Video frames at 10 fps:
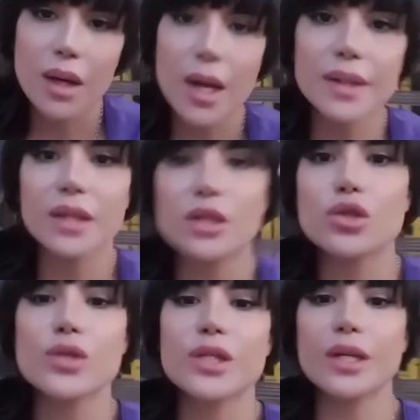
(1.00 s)
Как я
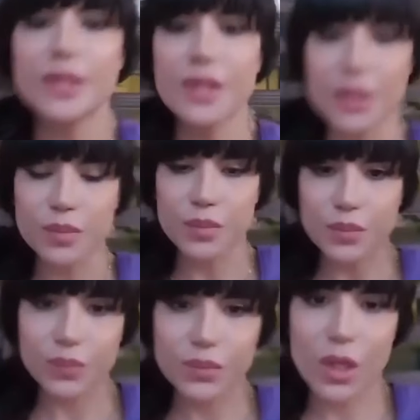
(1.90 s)
отношусь к религии?
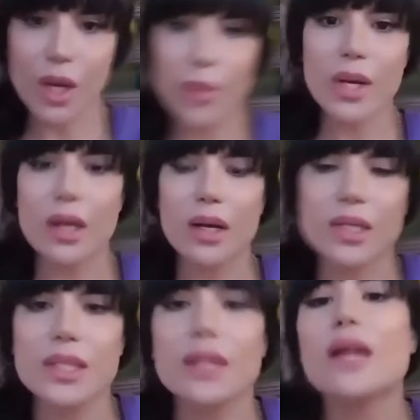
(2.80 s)
Я бы
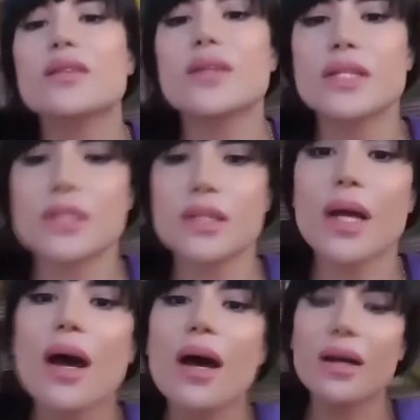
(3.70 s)
хотела ответить
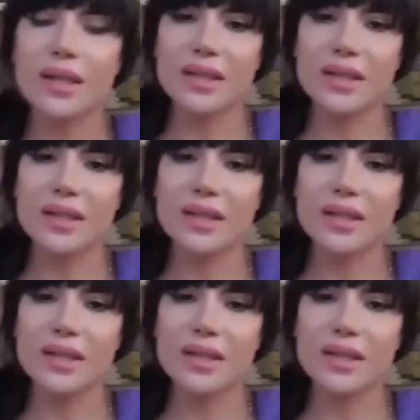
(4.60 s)
на